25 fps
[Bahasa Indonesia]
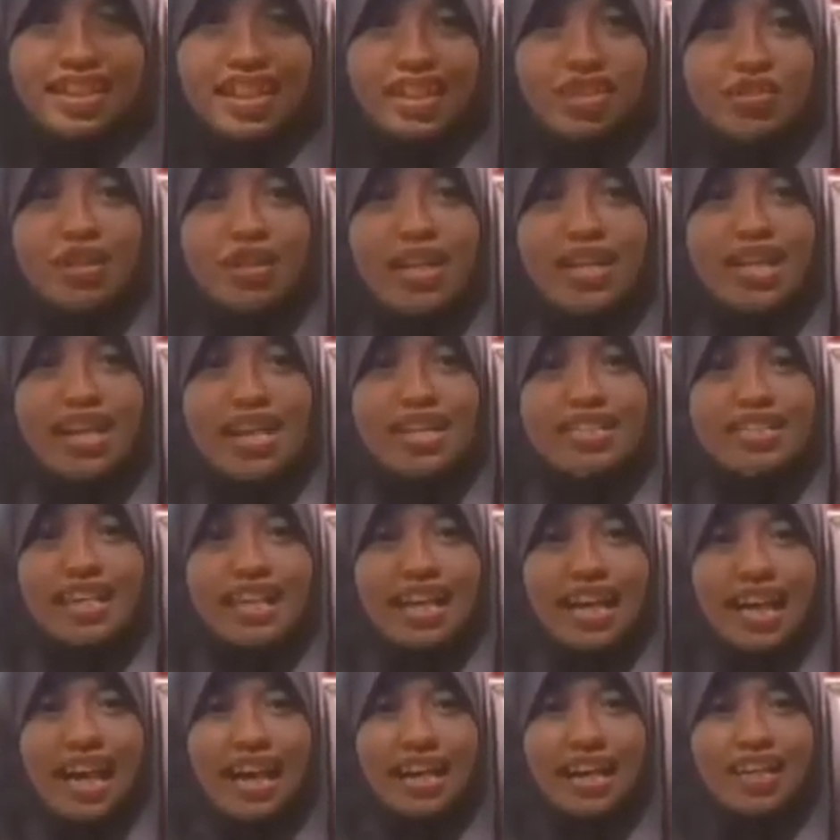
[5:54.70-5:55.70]
kita juga
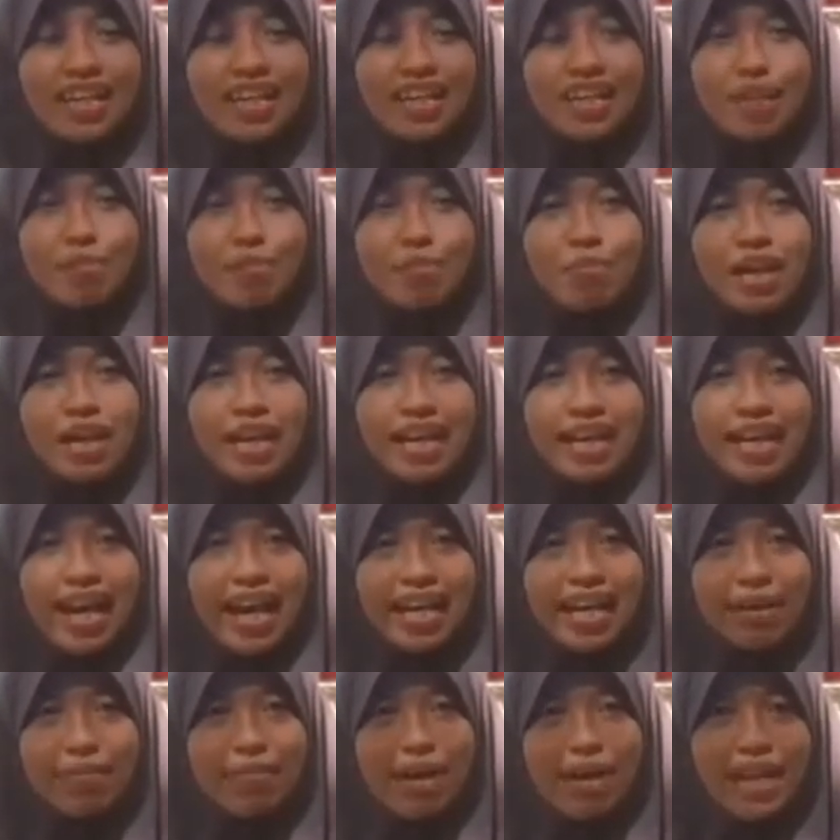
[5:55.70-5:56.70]
diajarkan
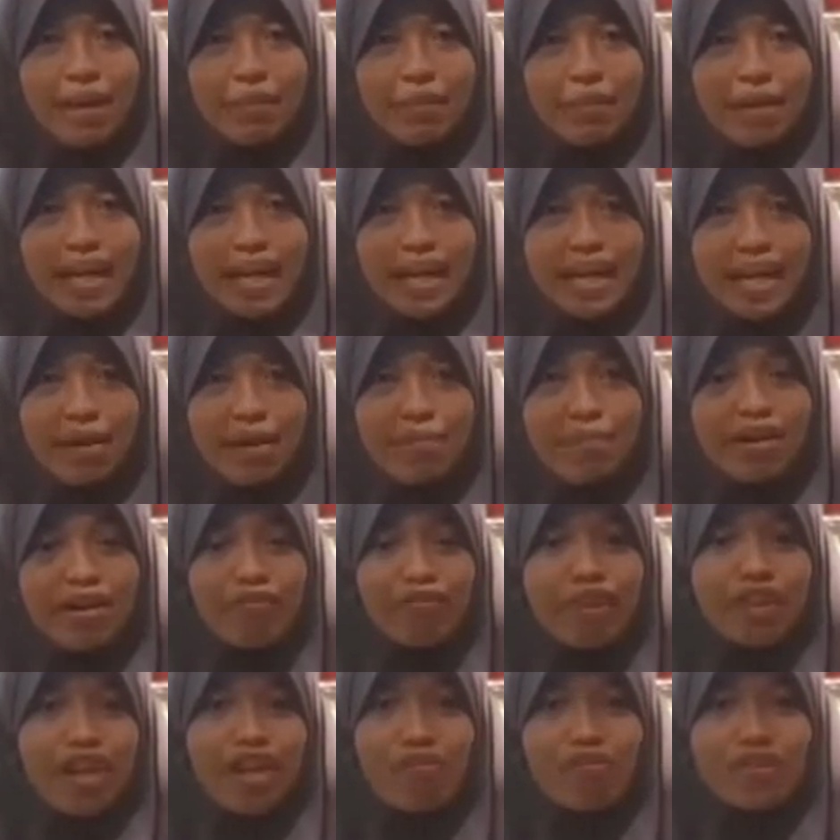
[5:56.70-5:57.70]
mengenai bagaimana
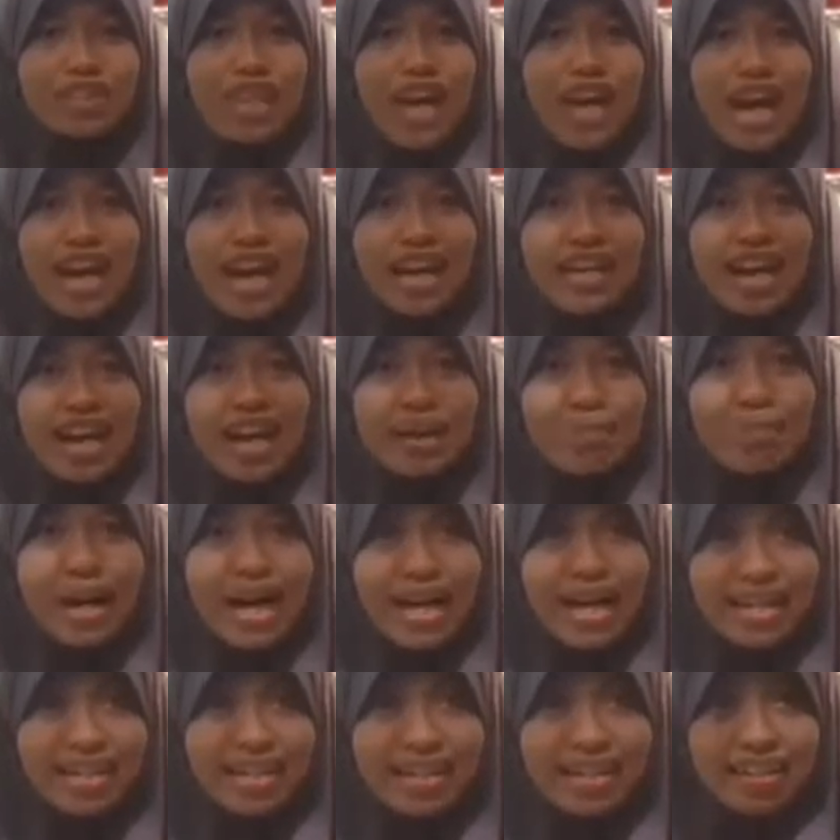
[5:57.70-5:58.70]
berwirausaha dengan
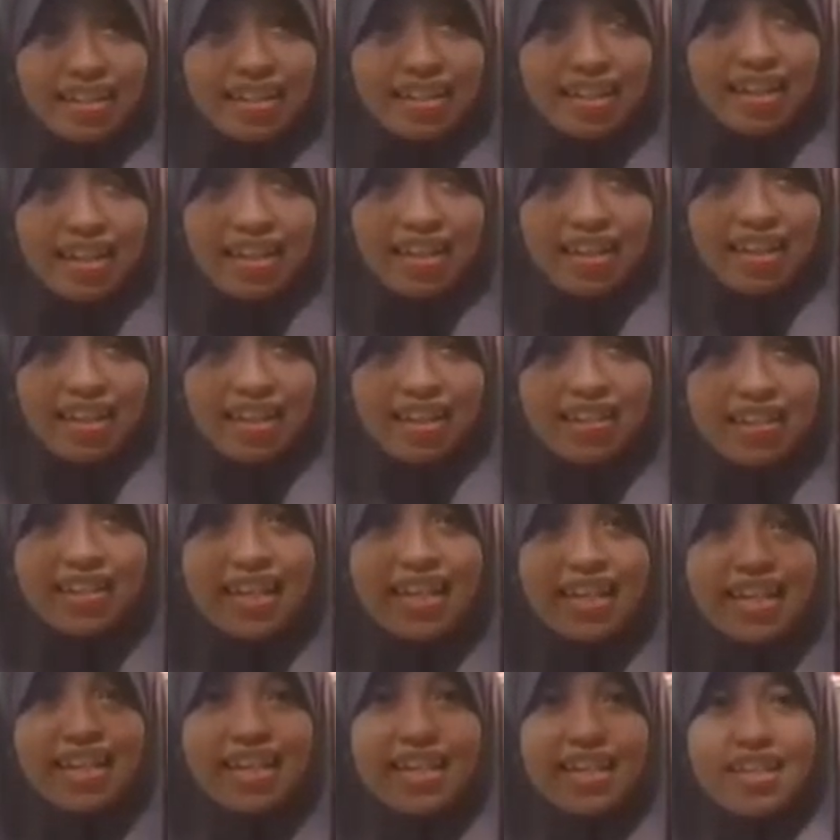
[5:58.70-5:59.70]
baik.
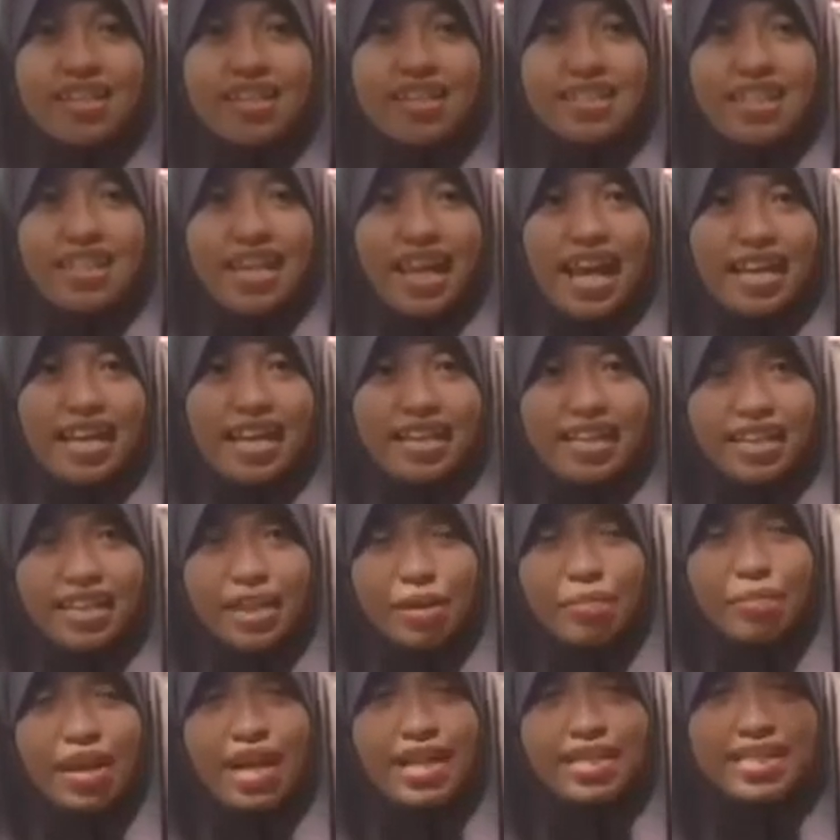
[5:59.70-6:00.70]
Jadi, selain
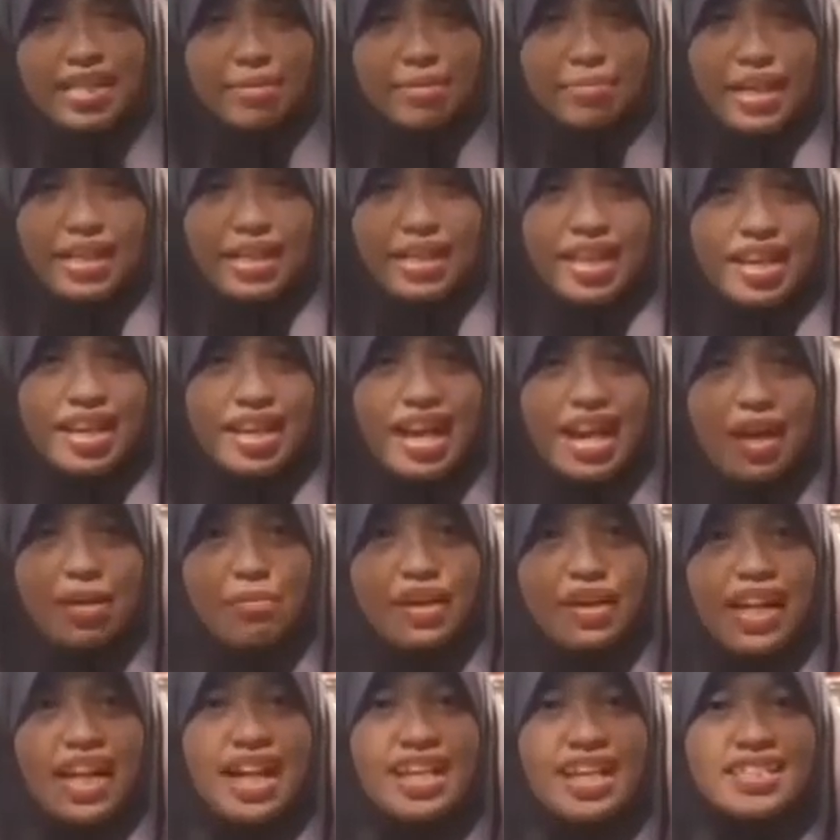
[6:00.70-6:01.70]
kita belajar materi
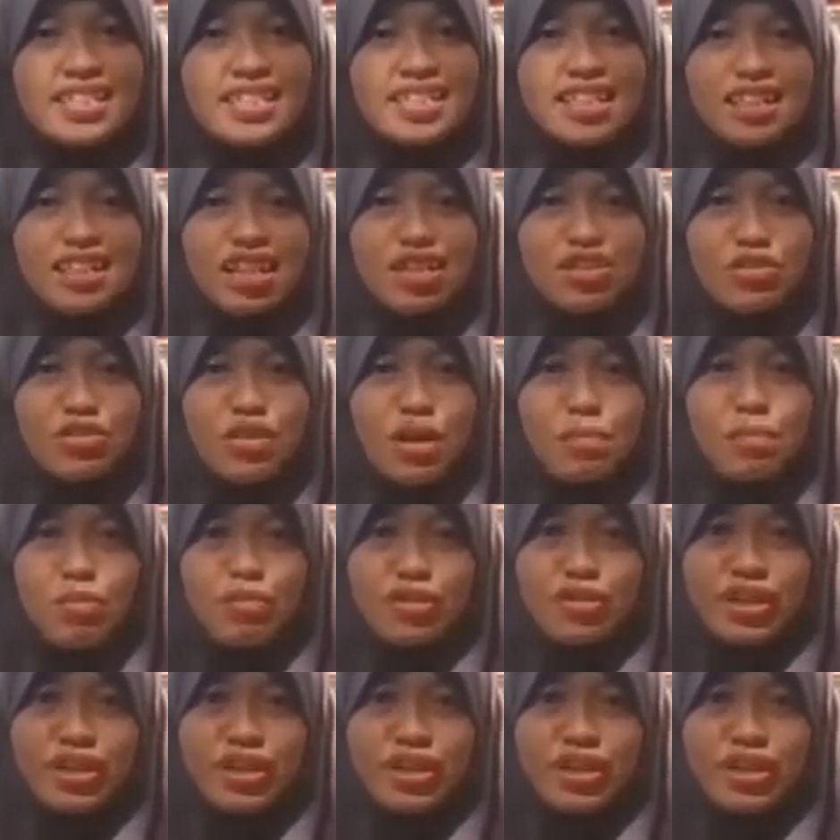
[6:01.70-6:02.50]
dalam kelas, kita juga